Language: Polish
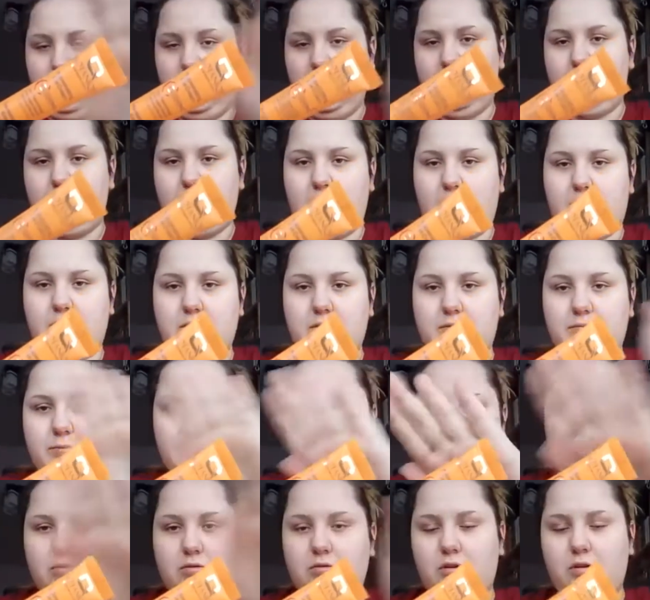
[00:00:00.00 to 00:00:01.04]
Nie wiem jakby po
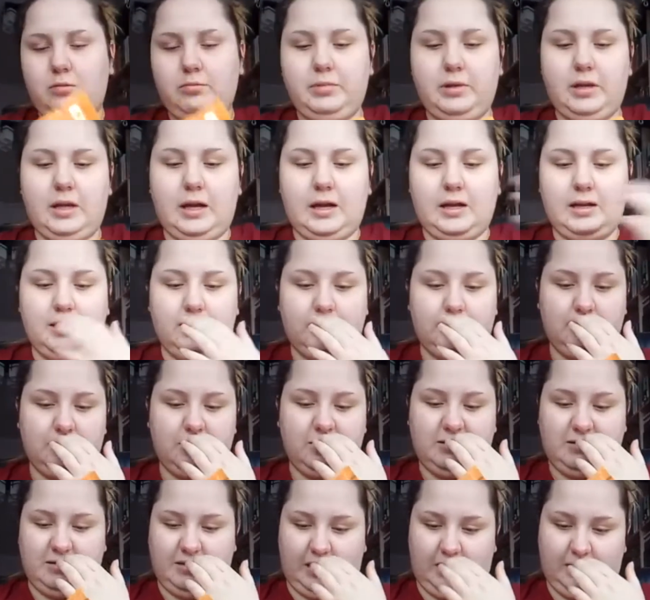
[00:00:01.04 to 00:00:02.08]
co to robię, ale
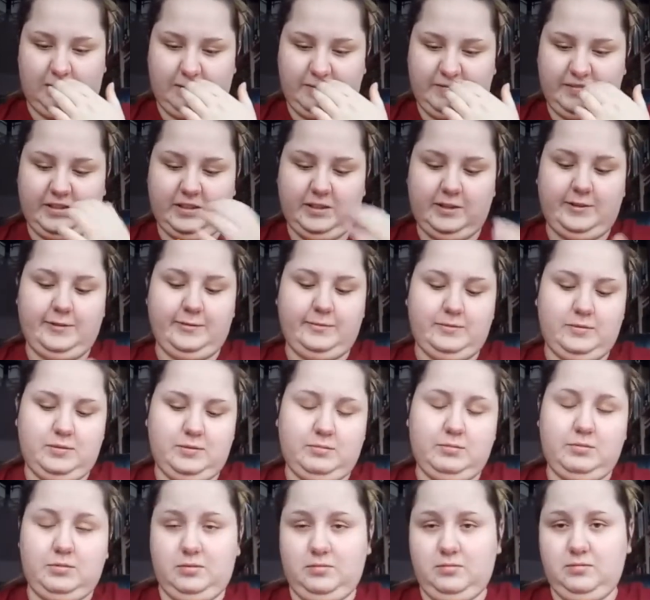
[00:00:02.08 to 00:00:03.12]
y, tak,
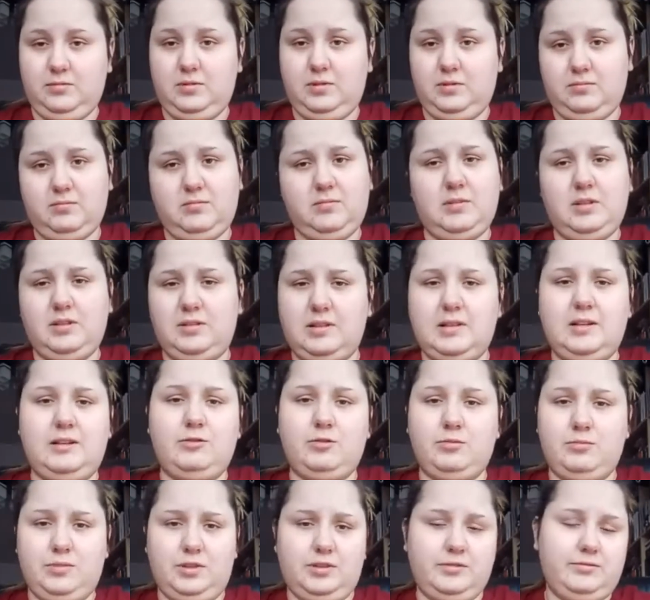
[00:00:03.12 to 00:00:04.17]
yy,
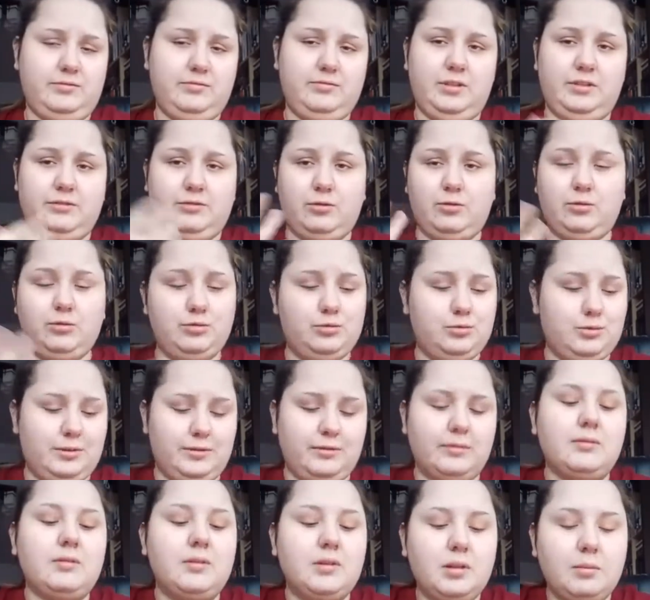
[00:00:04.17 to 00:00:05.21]
telefon mi nie, nie fokusuje,
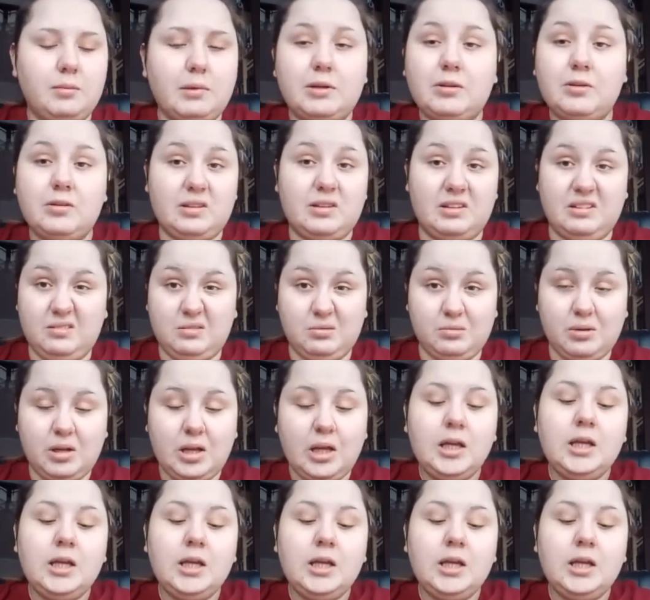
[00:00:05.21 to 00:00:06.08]
więc nie ma to sensu.